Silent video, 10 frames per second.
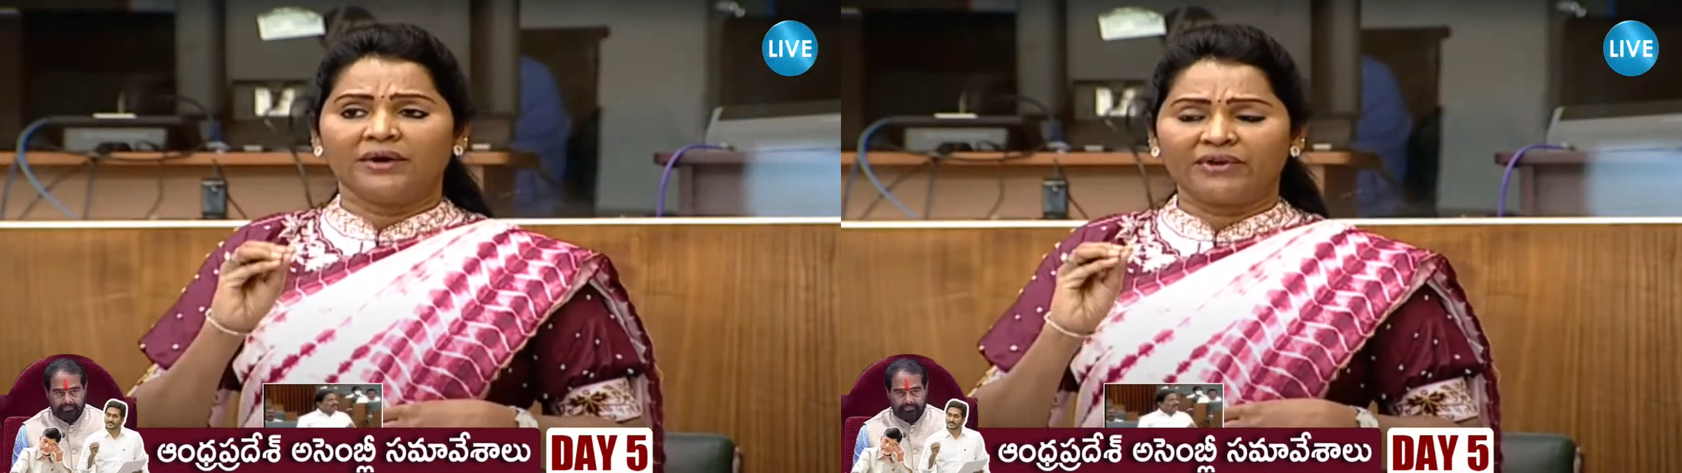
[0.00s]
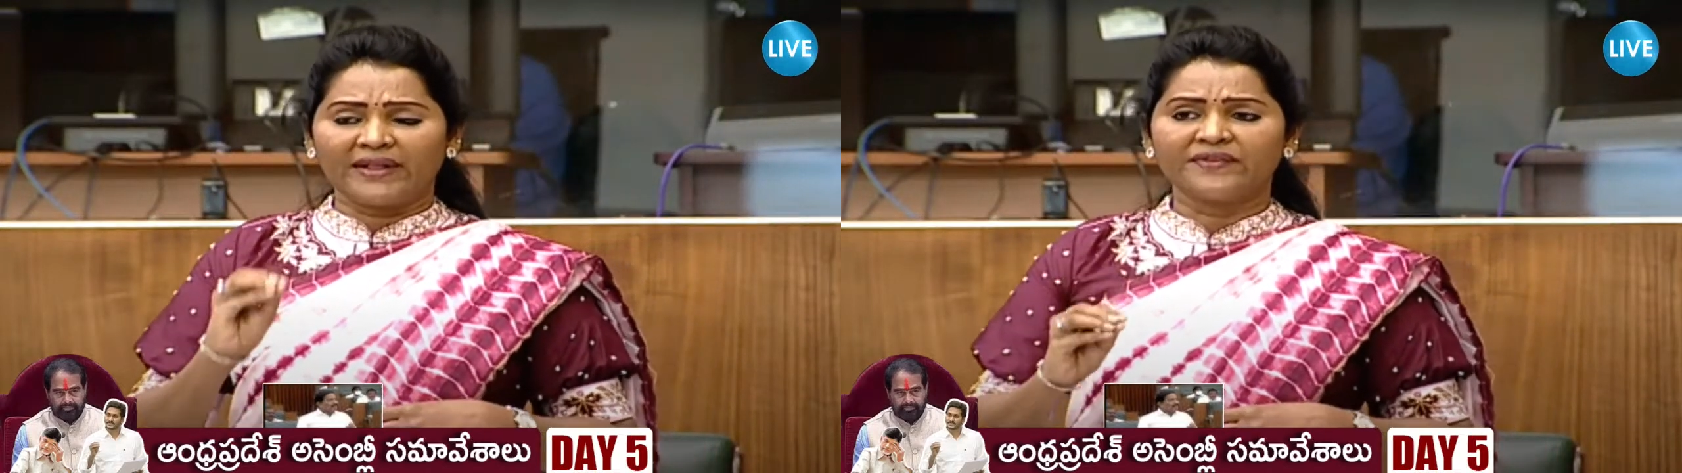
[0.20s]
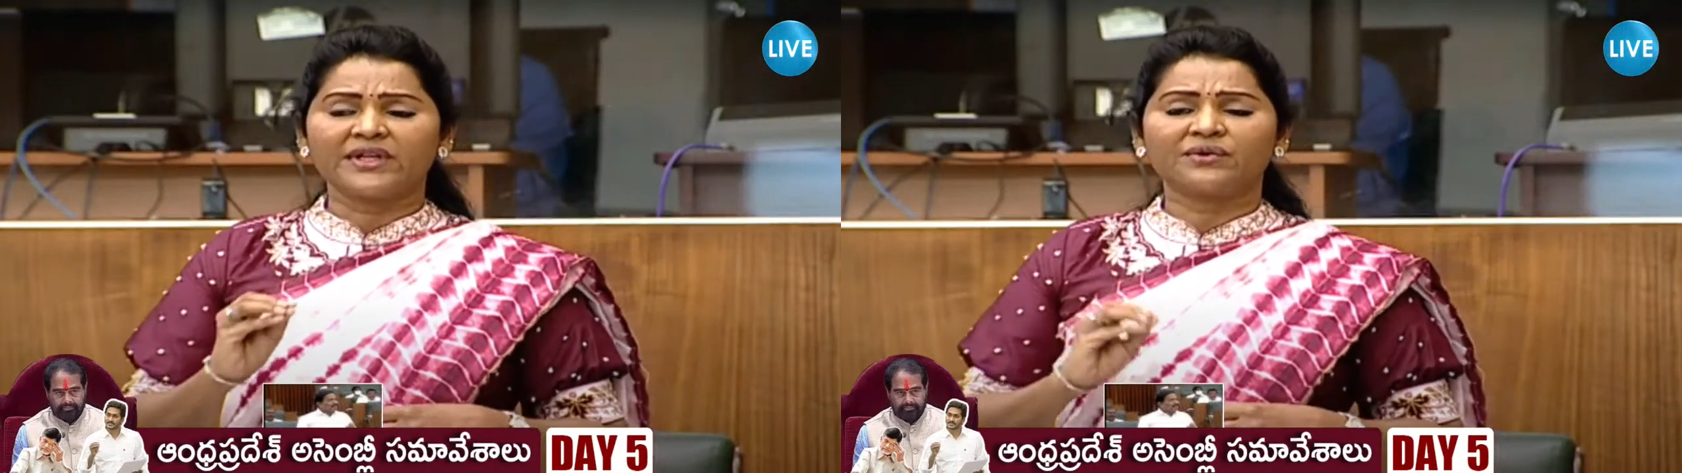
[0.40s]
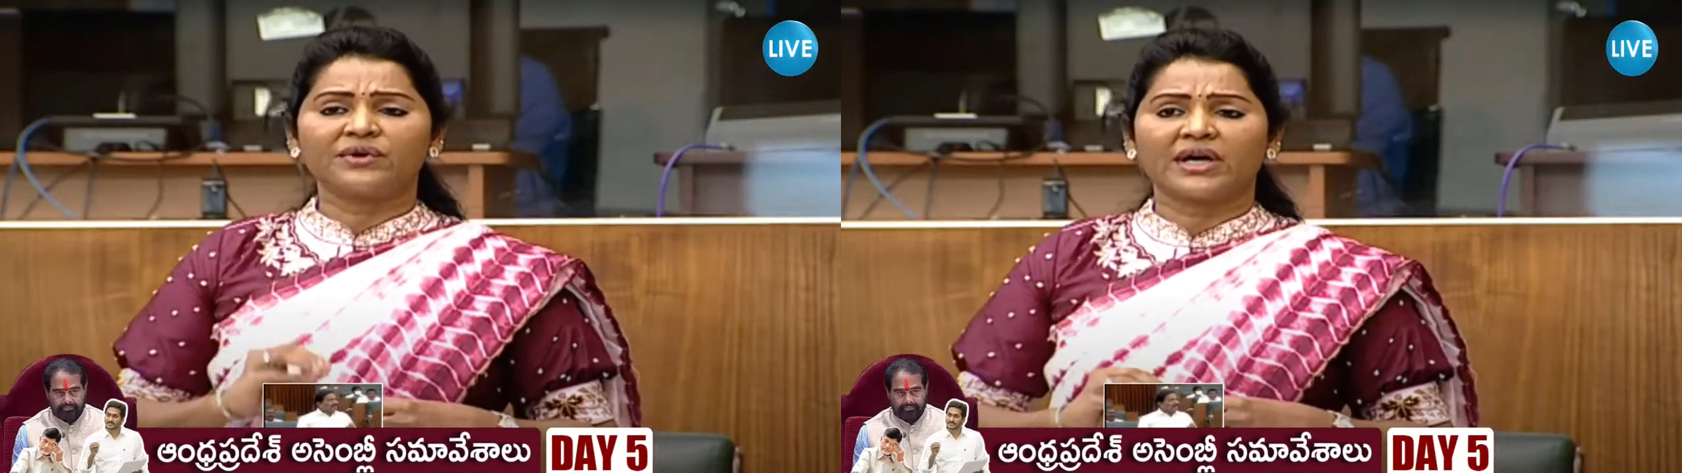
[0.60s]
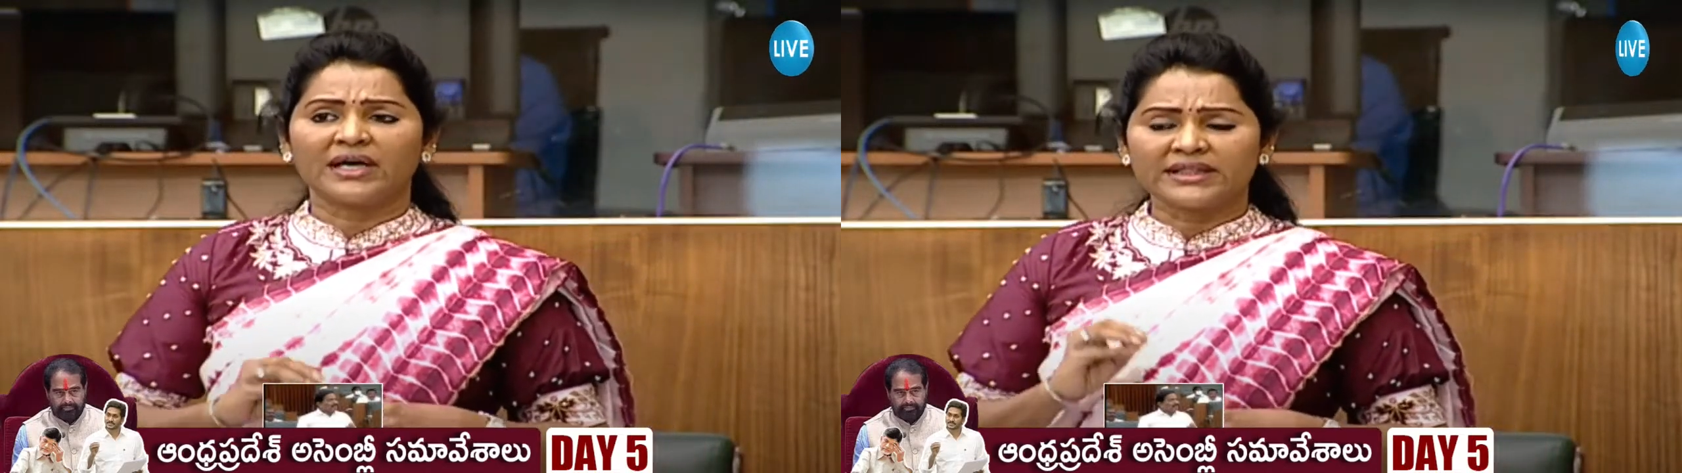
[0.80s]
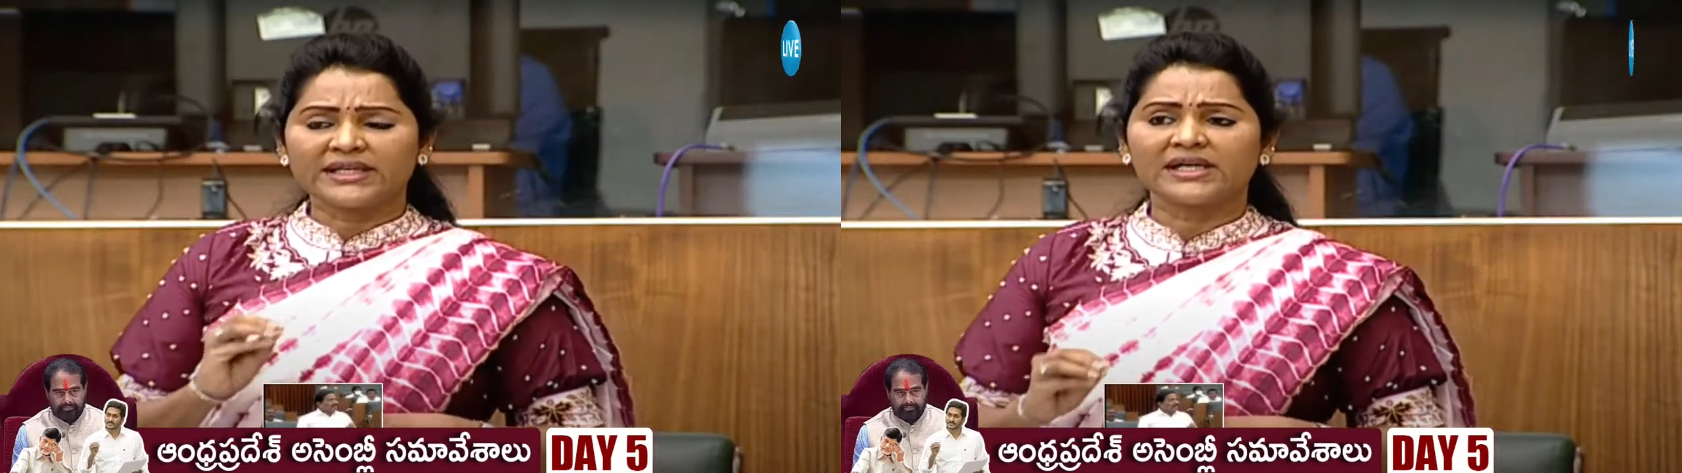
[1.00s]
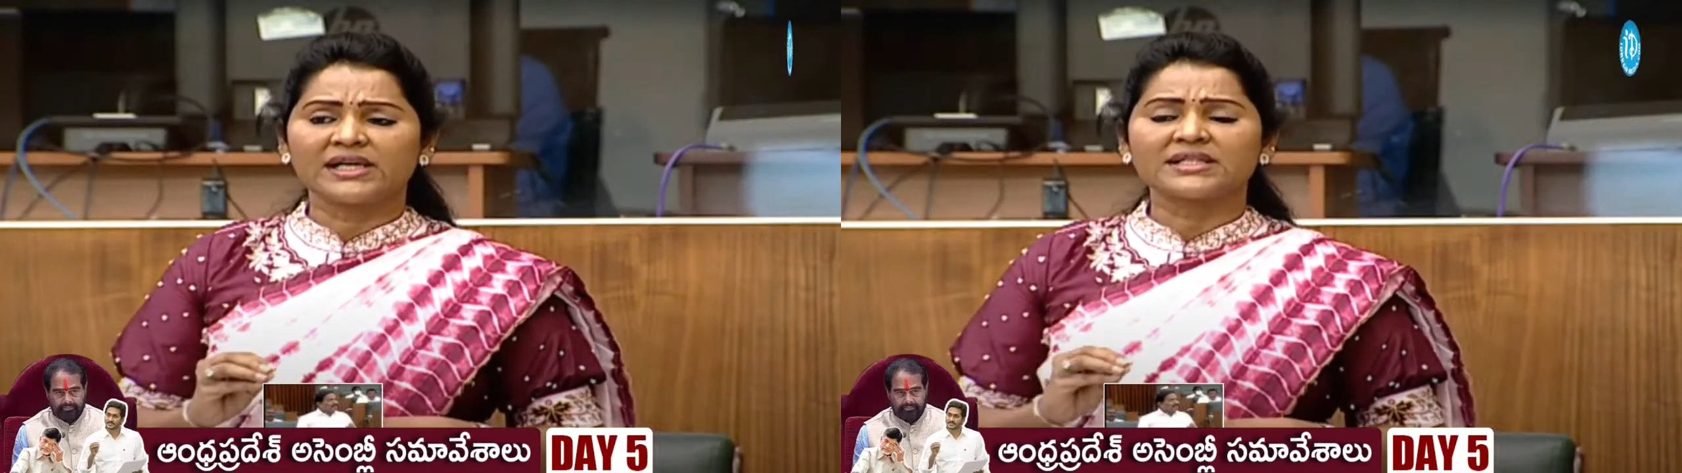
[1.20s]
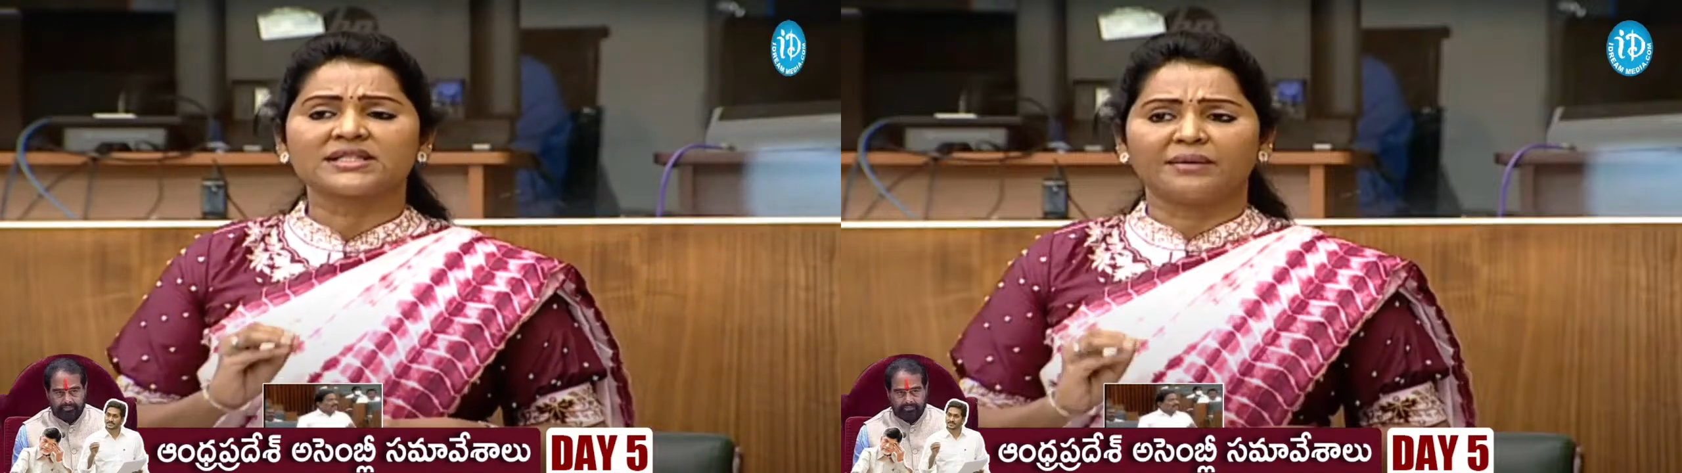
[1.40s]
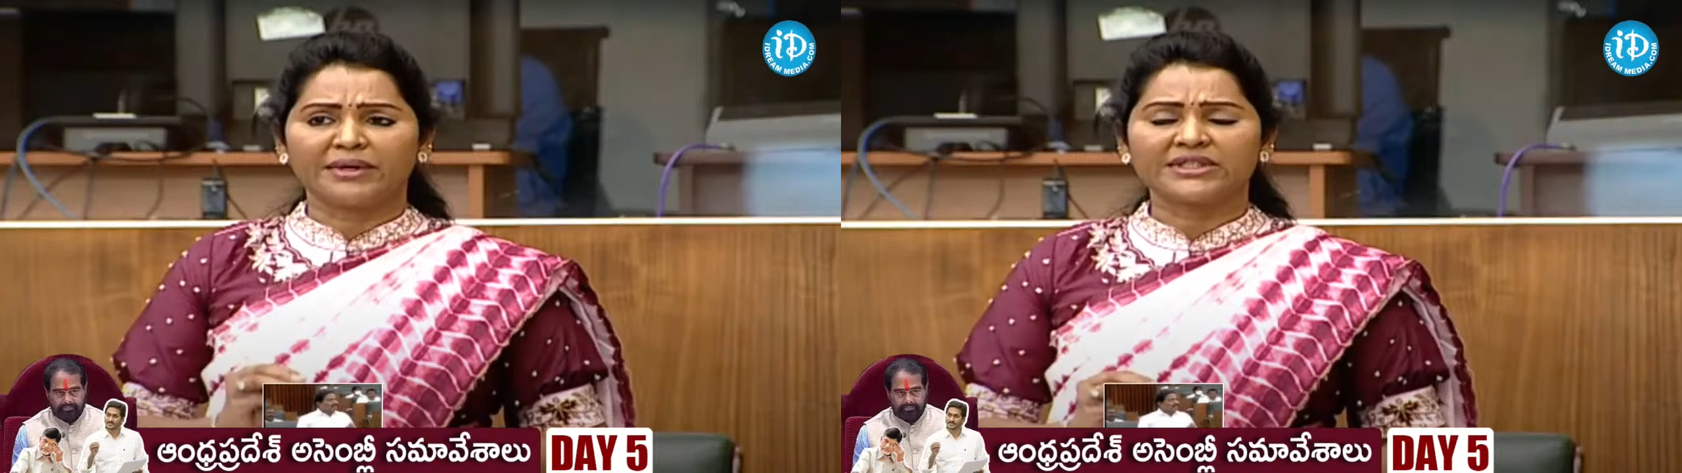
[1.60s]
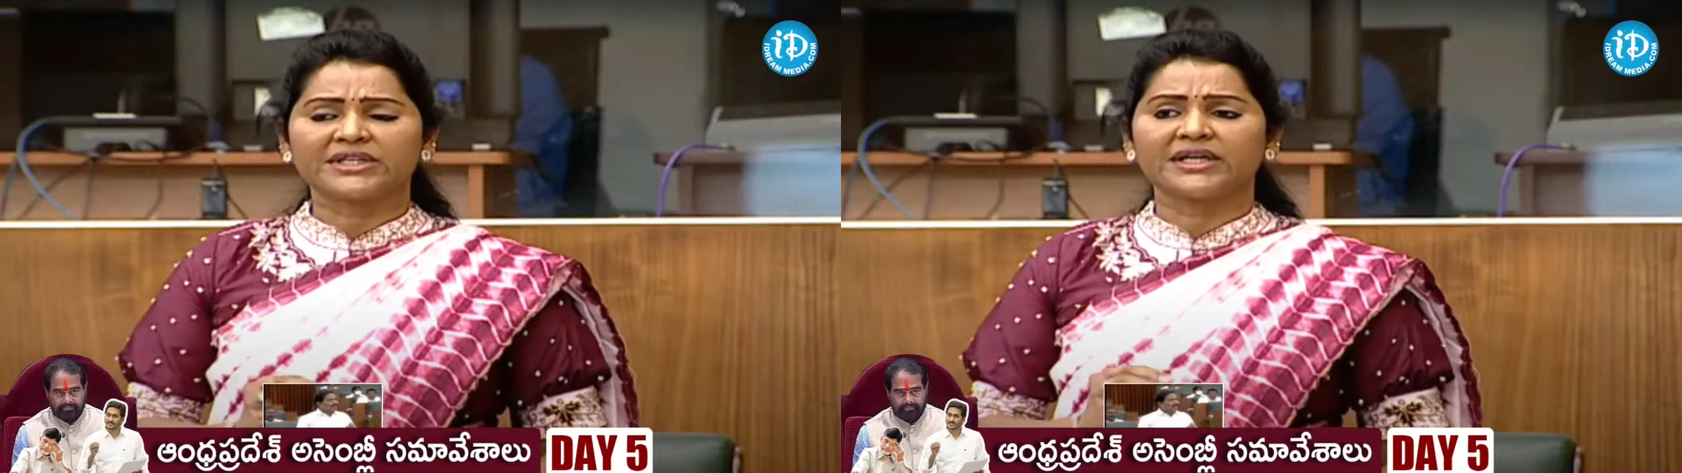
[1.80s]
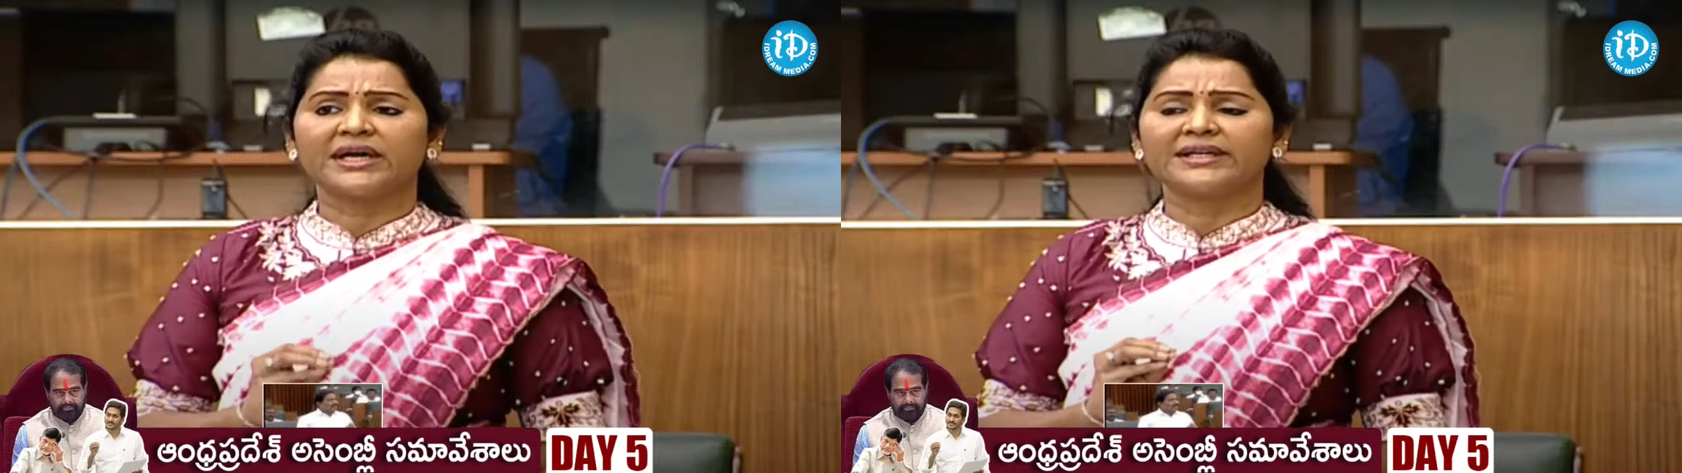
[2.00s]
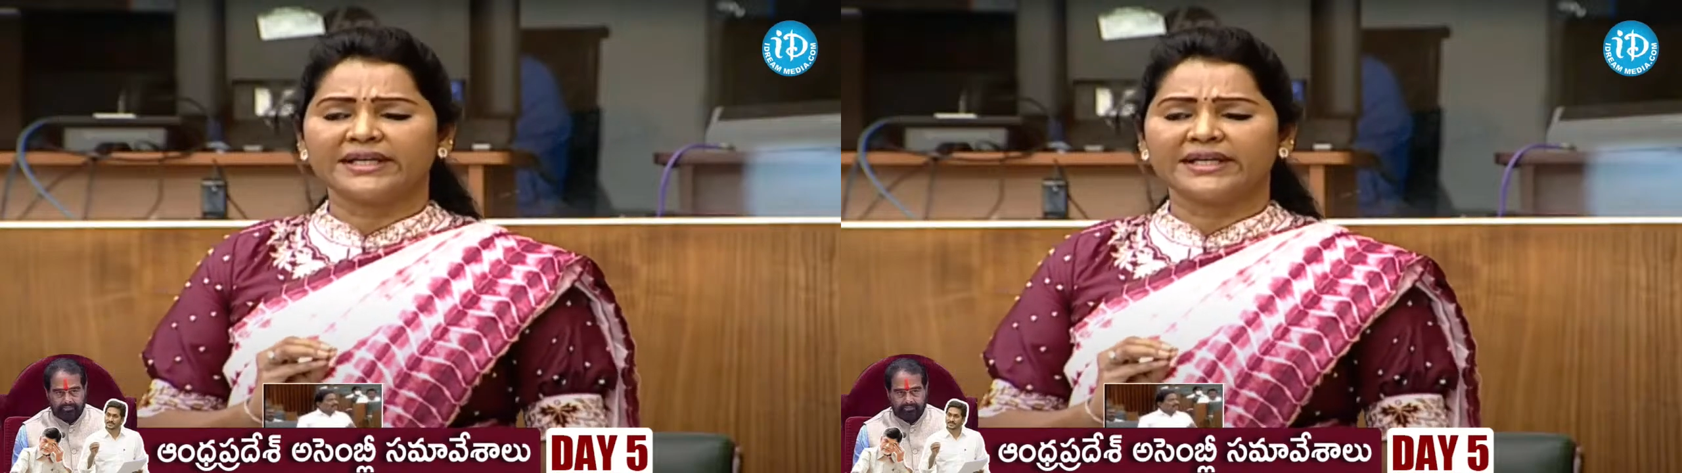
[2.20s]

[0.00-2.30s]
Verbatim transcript: వాళ్ళందరూ కూడా ఆర్థికంగా సామాజికంగా